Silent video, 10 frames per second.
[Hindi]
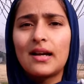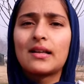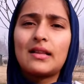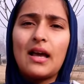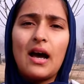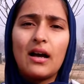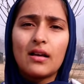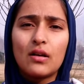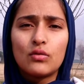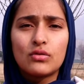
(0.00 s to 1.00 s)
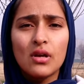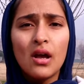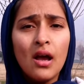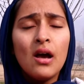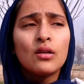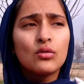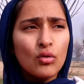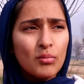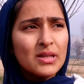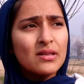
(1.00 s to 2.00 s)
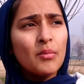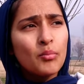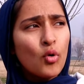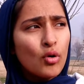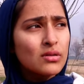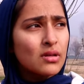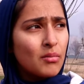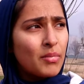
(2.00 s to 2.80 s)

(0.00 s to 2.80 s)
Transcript: सकता है आगे कुछ तो मतलब बहुत